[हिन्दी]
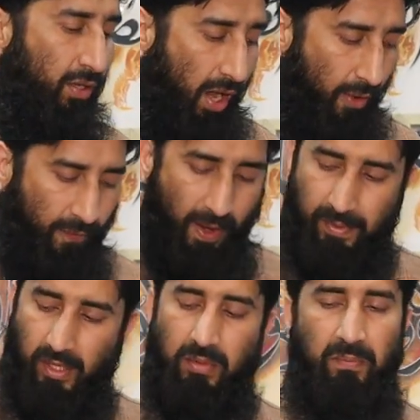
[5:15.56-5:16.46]
रॉ
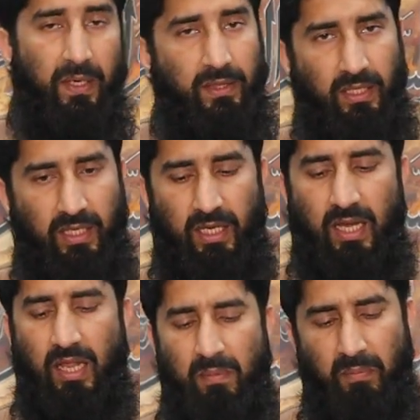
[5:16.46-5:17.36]
फैब्रिक बेहतरीन
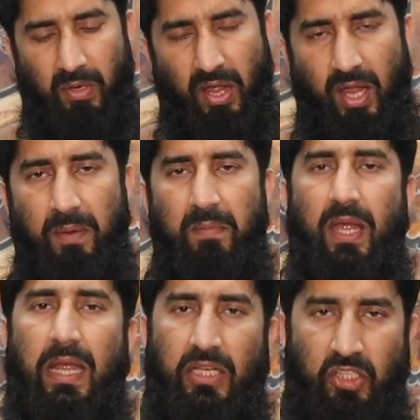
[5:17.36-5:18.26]
है मुलायम
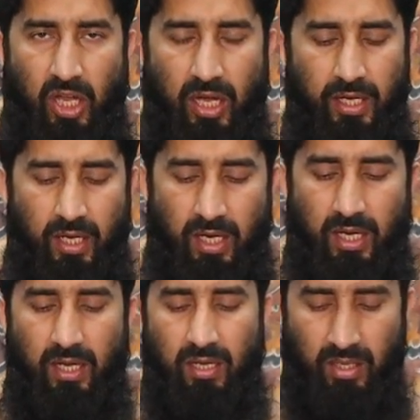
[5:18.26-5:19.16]
है शाइन
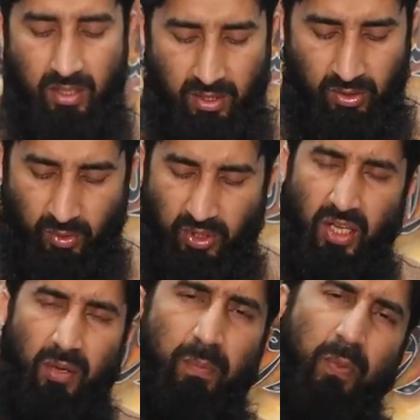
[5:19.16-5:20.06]
है तो
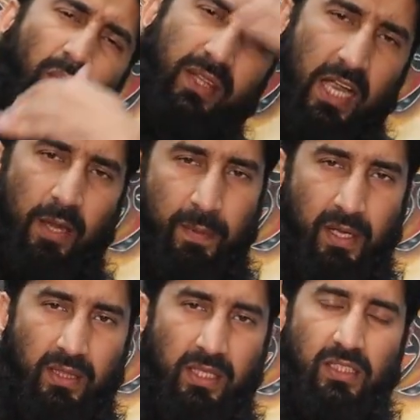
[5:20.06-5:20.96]
ये बहुत एंड पे
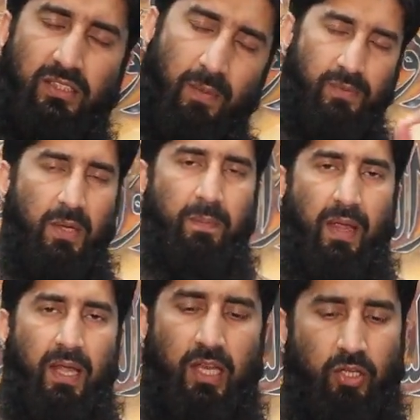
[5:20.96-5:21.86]
आती है सबसे
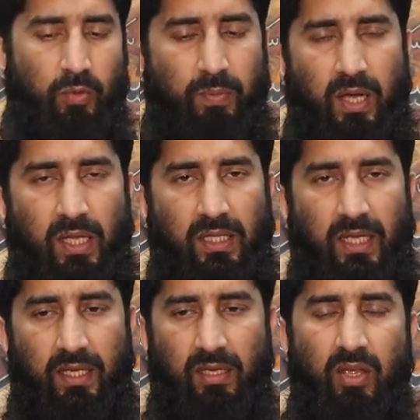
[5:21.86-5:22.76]
पहले जो बात
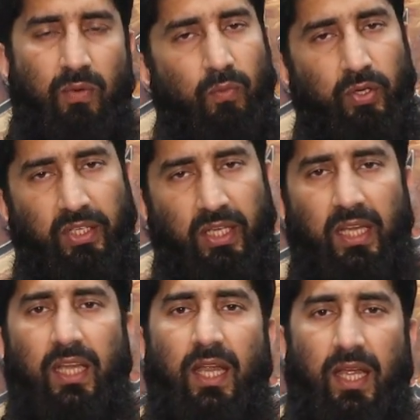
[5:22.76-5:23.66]
है वो
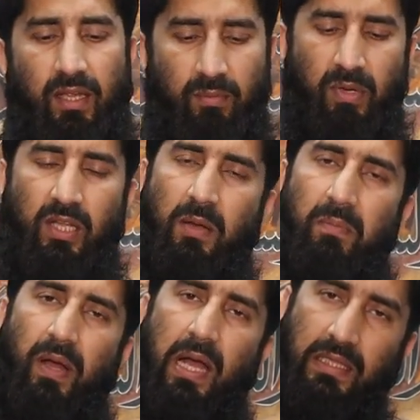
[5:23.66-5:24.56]
यही है बल्कि
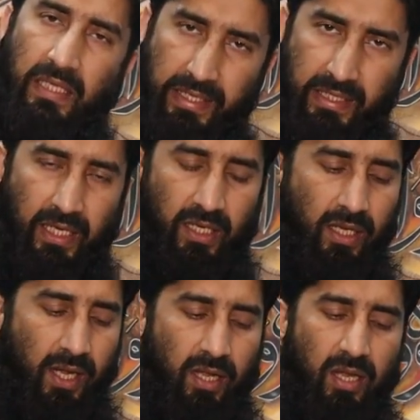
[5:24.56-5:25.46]
बात ही यही
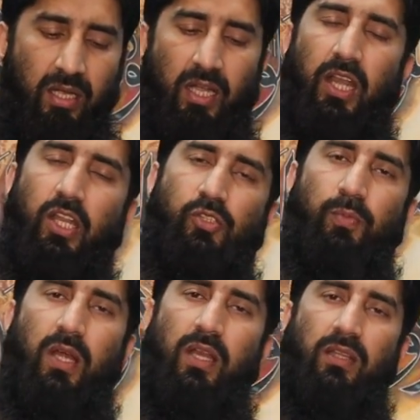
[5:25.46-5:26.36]
है कि अल्लाह
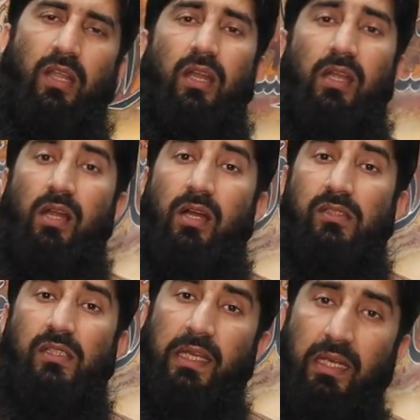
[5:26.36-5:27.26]
सुबहाना तला की
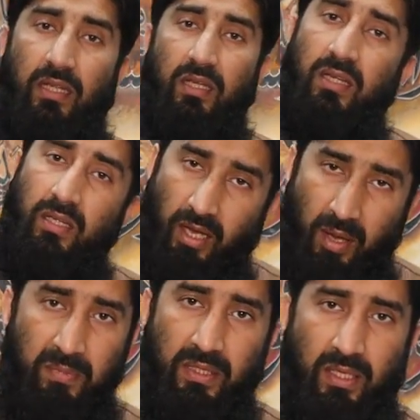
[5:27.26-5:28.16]
तरीन
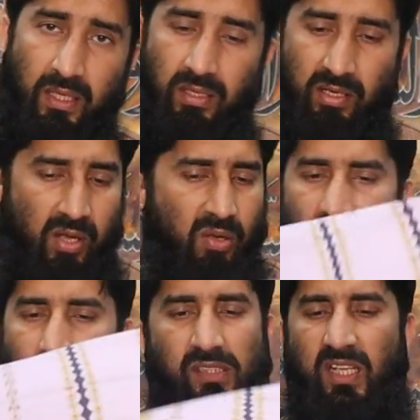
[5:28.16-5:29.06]
रहमत है
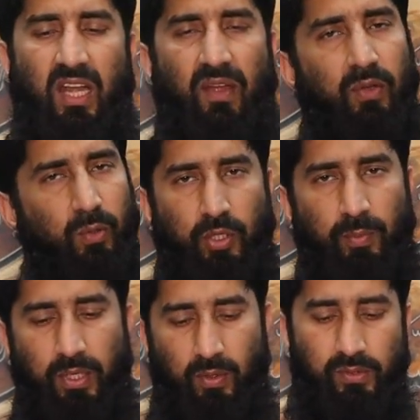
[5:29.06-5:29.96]
और इसके अलावा कुछ
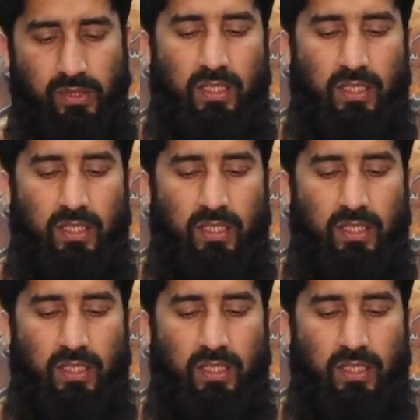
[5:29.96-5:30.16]
भी नहीं हो